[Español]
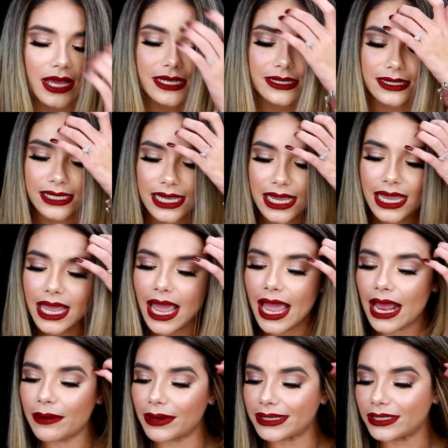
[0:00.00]
Sí,
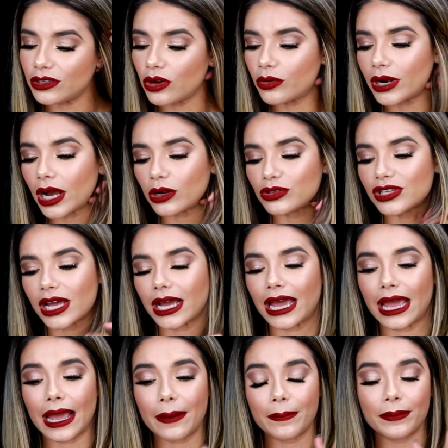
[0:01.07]
el vestido es una cosa
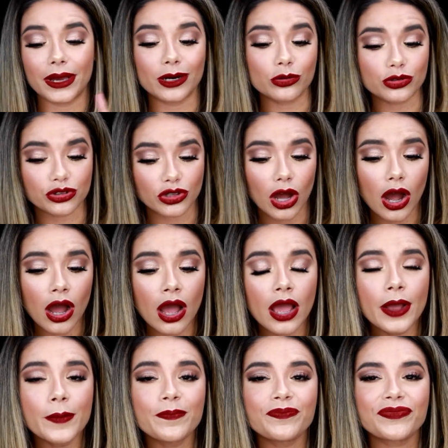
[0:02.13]
que me gustó.
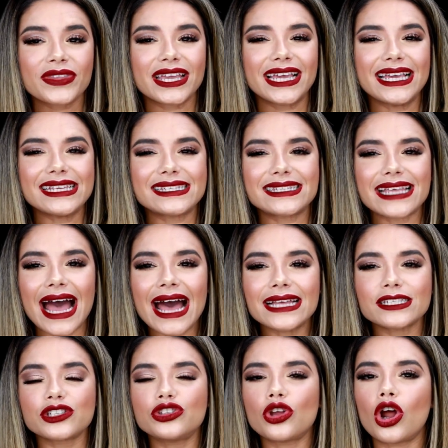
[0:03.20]

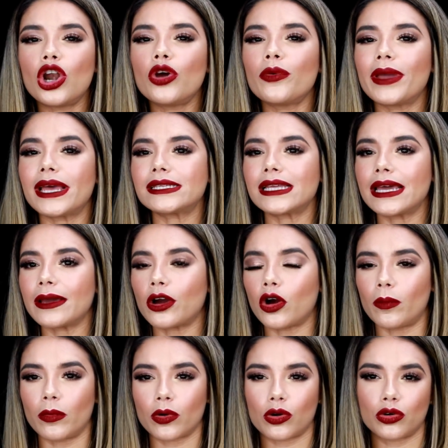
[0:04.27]
Quizás no le hubiese,
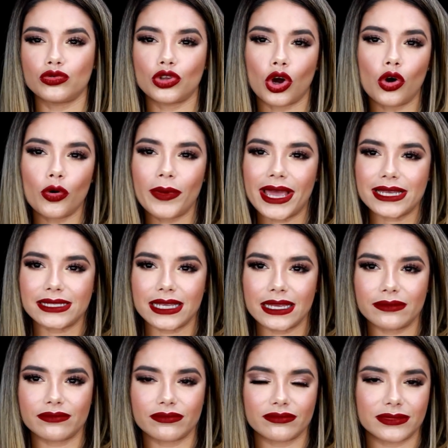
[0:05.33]
como, no
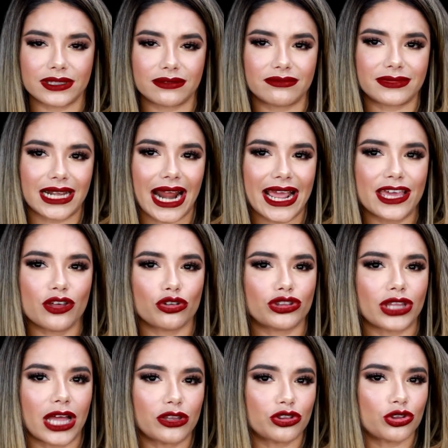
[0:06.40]
hubiese traído
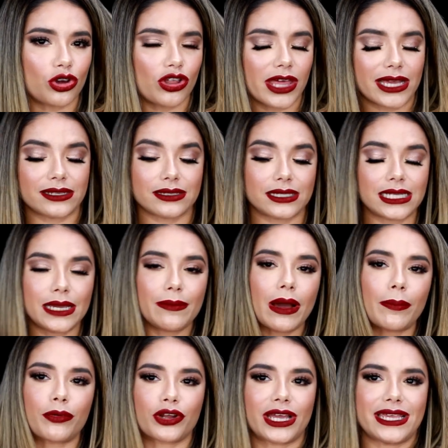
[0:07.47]
tanto de
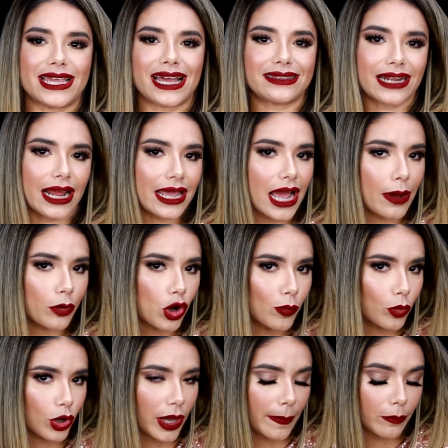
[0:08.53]
encima porque ya traía
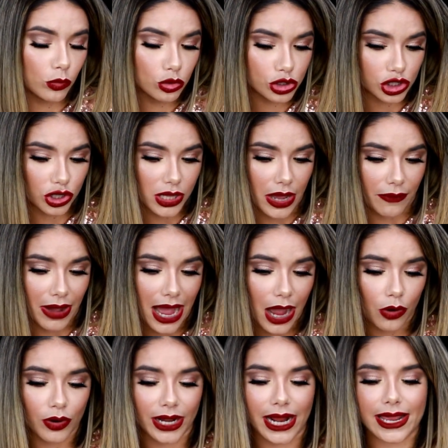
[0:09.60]
como que mucho de
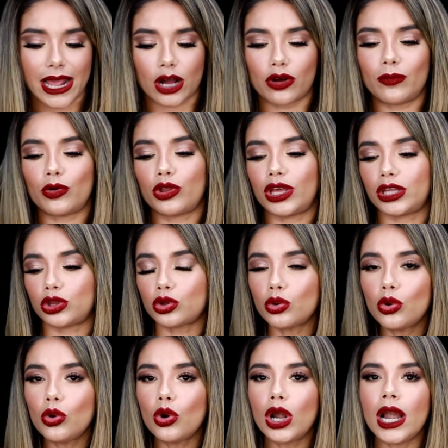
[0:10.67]
abajo, era ya como de
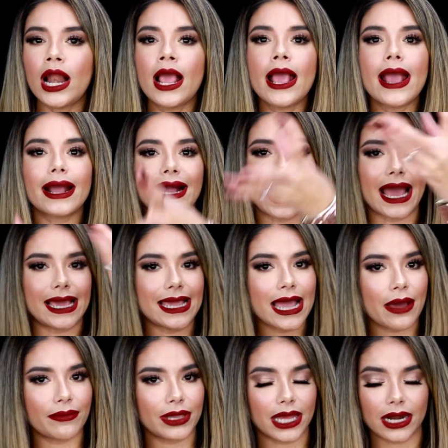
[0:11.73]
tul,
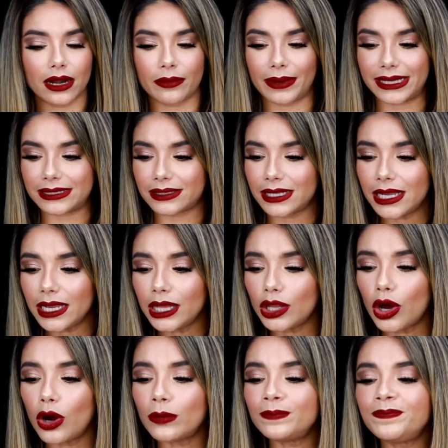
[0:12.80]
caía bien el
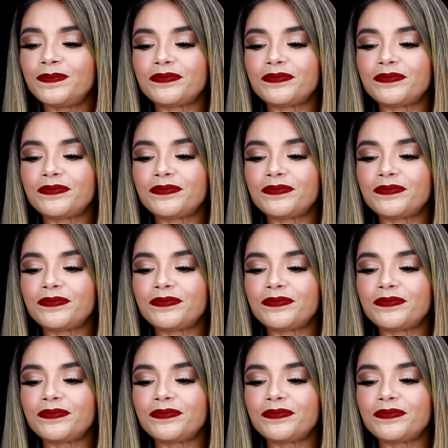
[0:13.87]
vestido.